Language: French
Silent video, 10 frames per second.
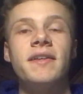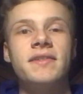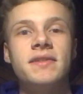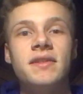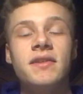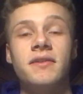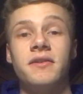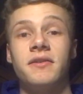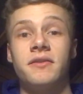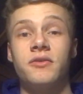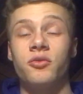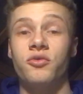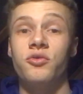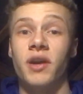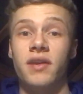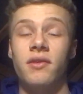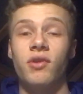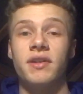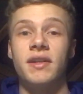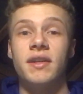Si euh, donc tu arrives à
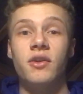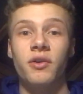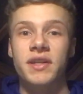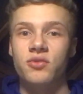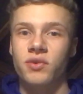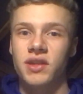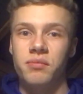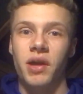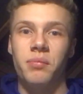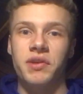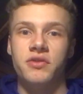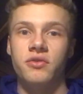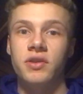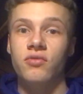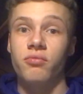avoir des clients qui sont hyper passionnés,